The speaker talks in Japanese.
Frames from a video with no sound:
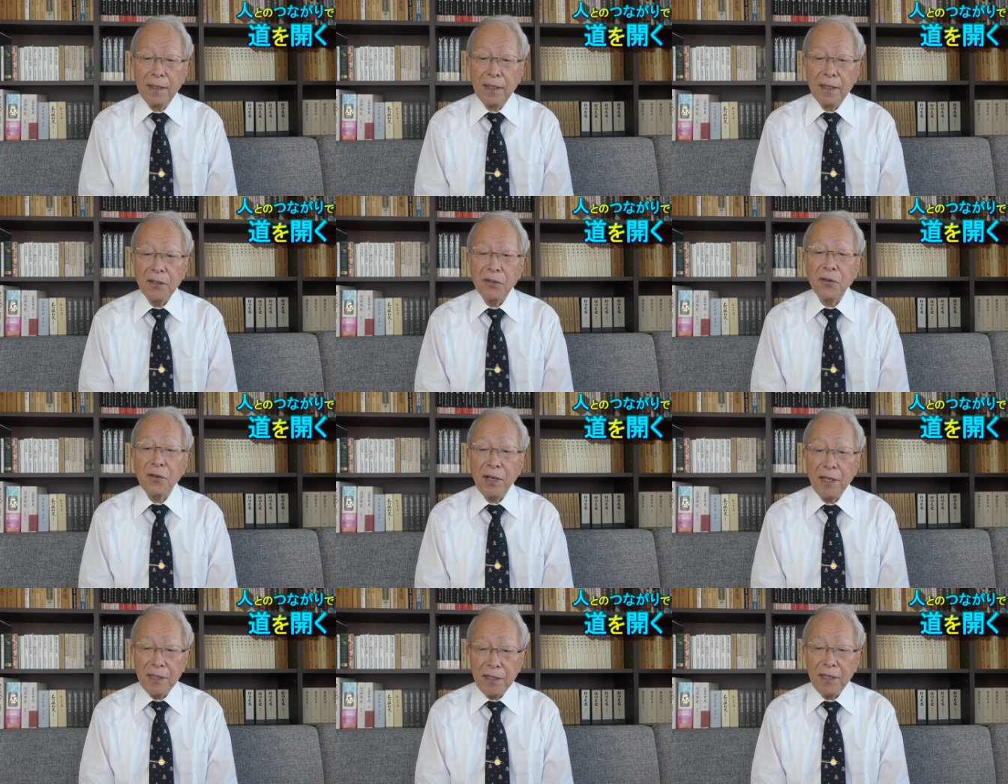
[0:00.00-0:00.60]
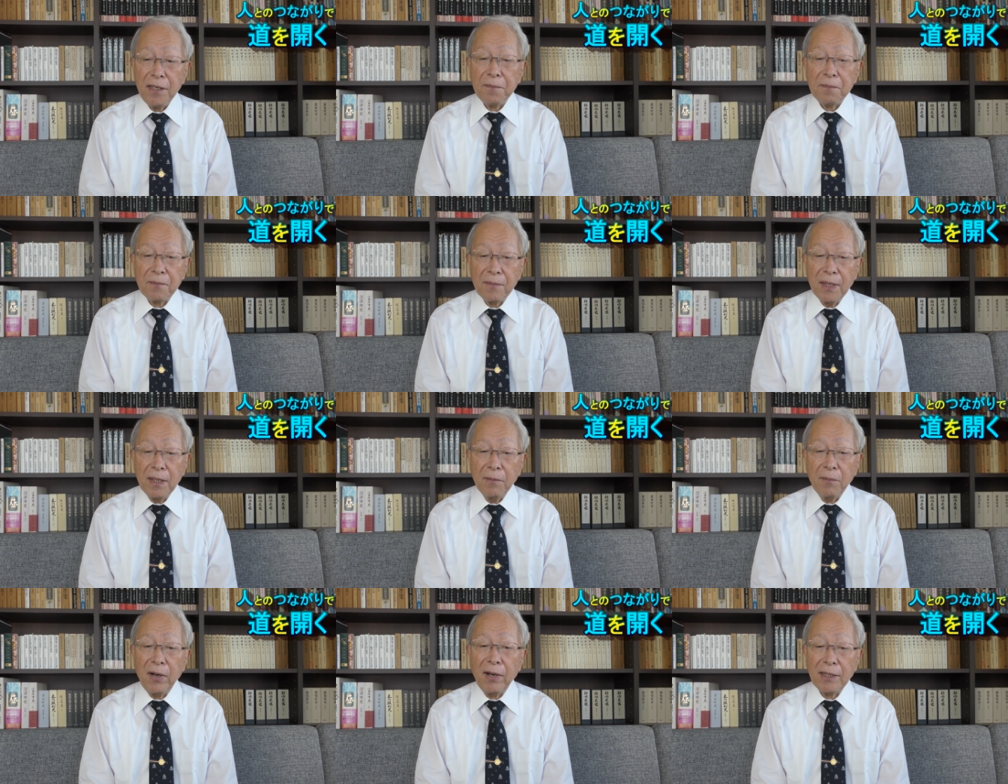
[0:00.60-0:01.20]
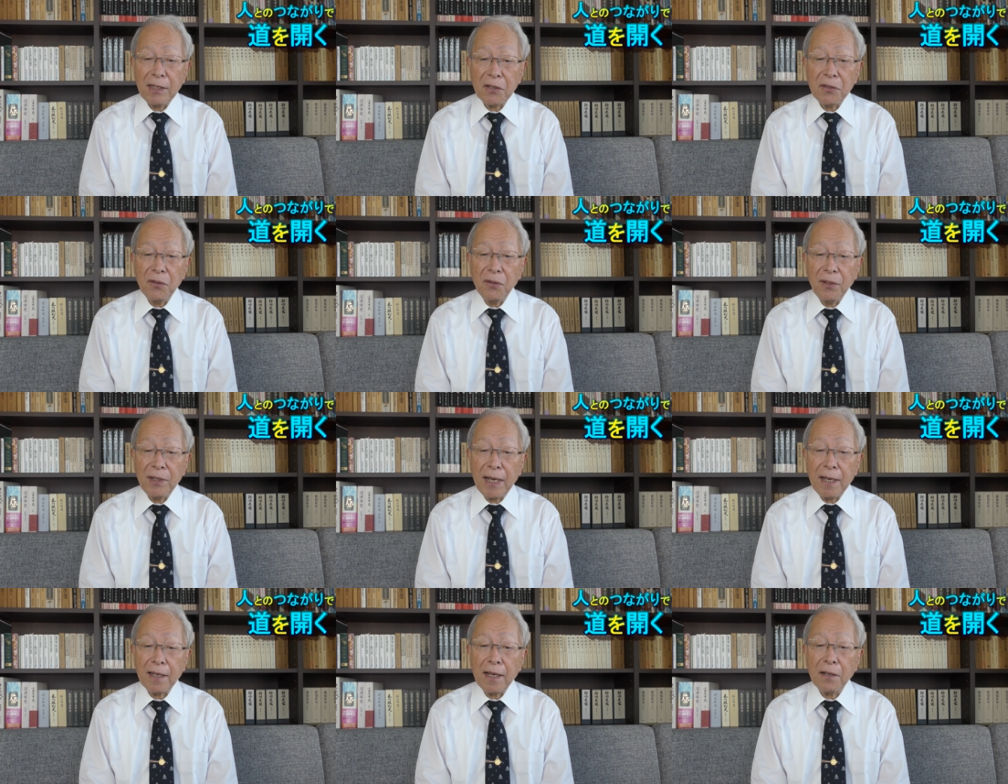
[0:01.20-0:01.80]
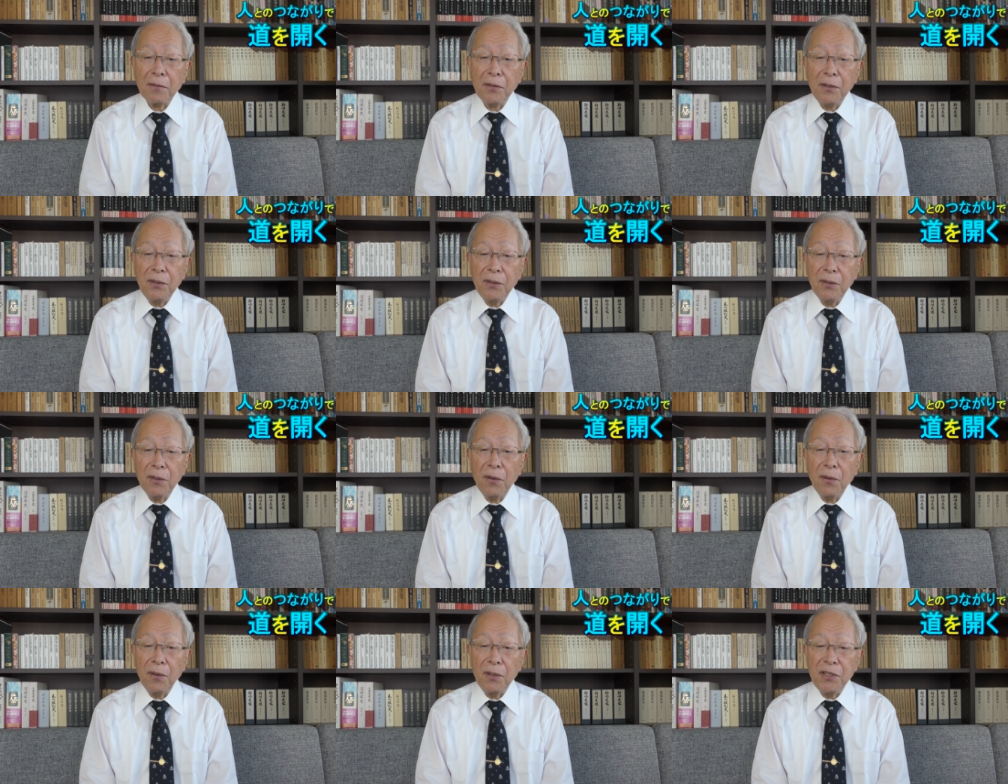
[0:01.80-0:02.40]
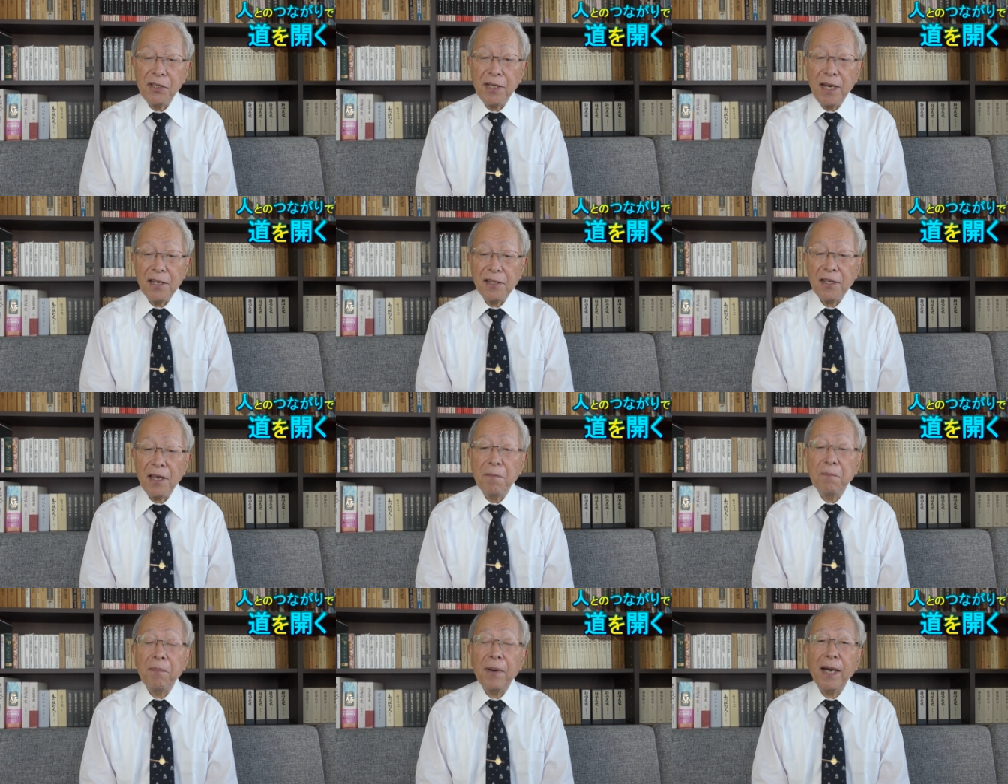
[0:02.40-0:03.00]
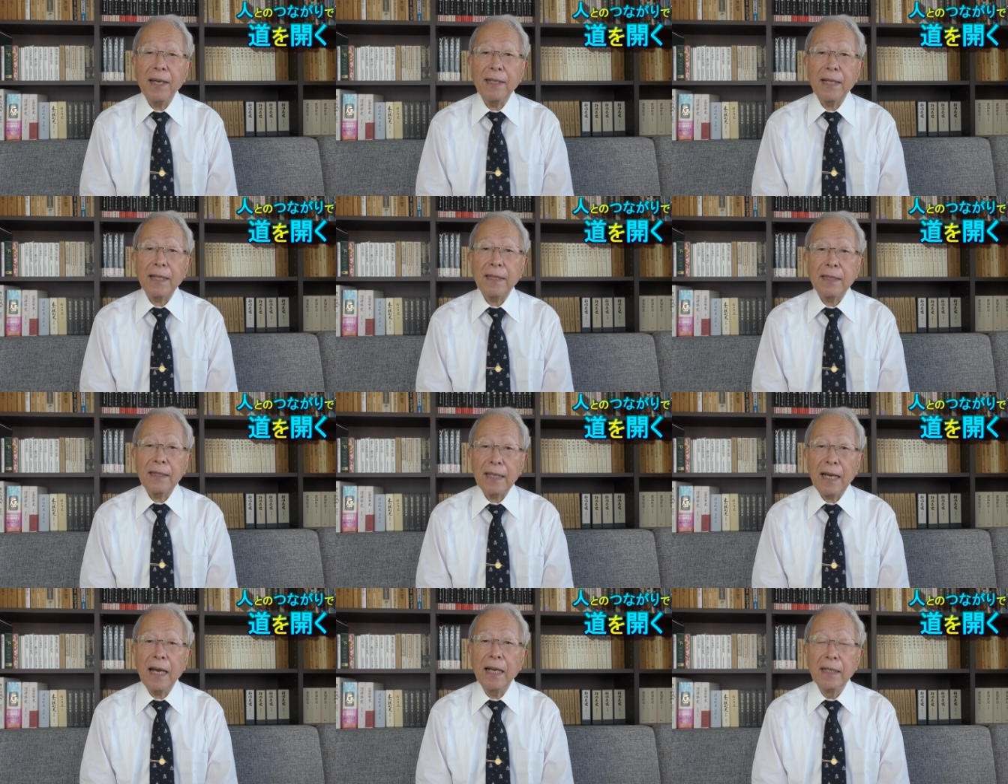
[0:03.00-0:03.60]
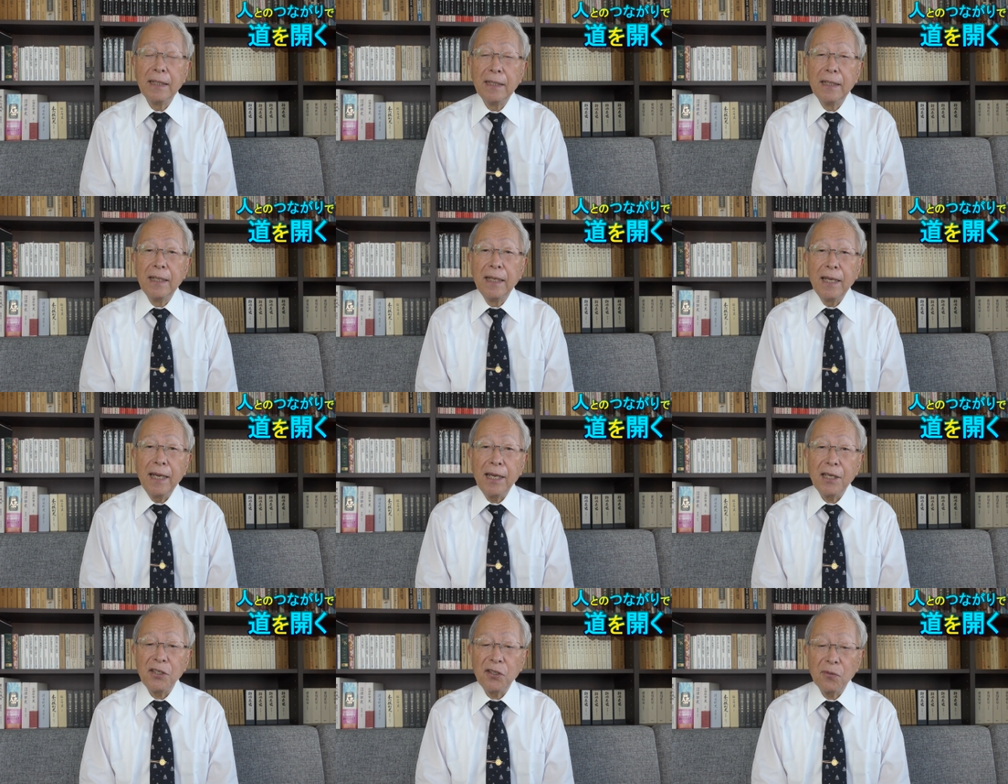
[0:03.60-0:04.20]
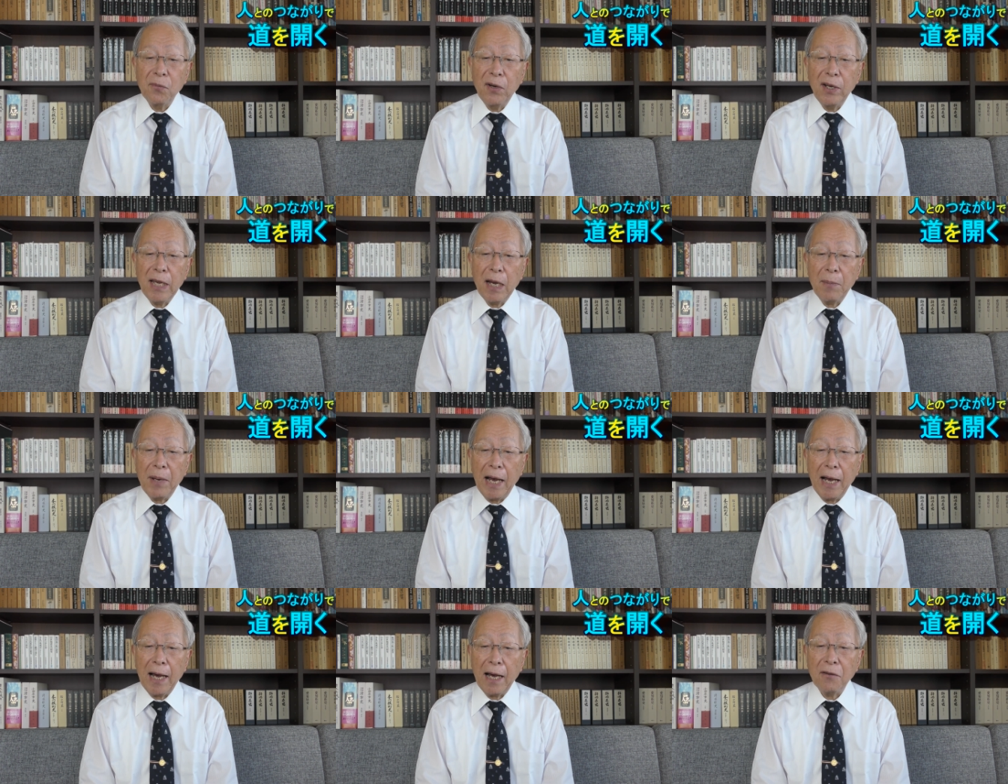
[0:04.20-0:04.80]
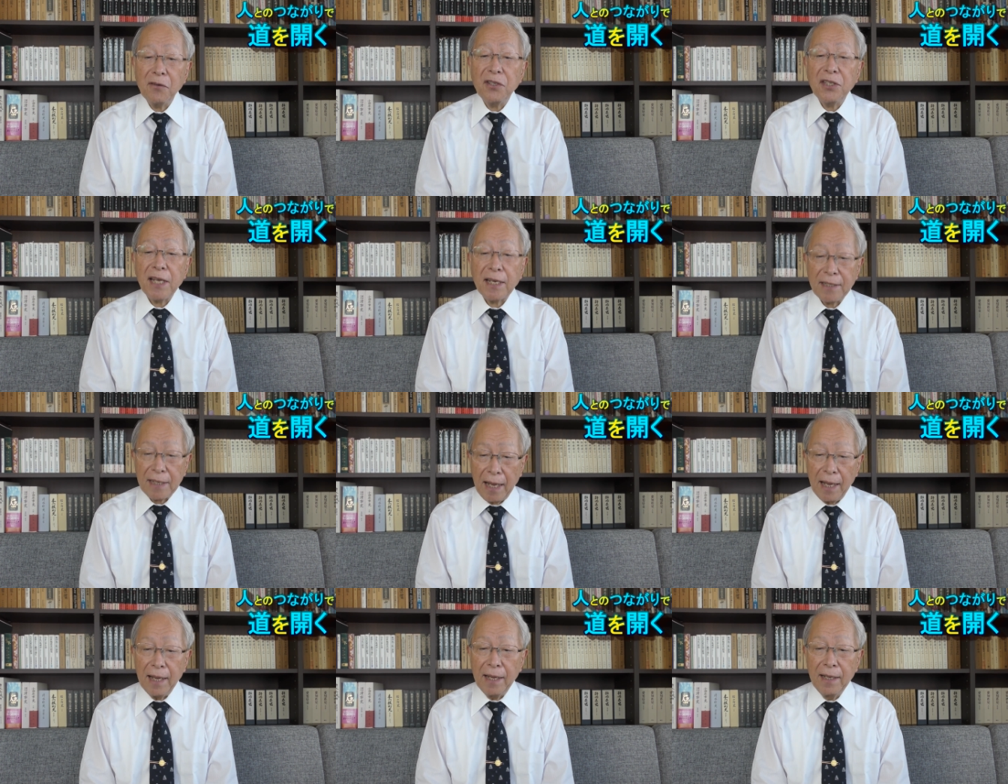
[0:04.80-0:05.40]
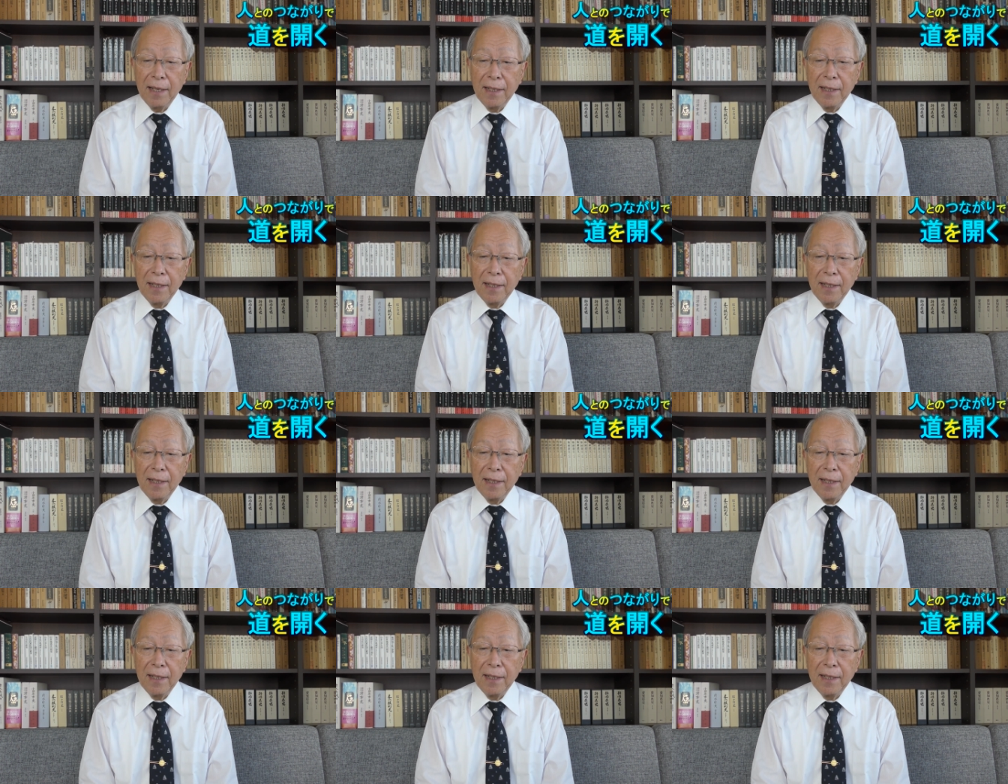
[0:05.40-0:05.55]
それに、まあ、私の大学院の1年先輩だった下山春久さん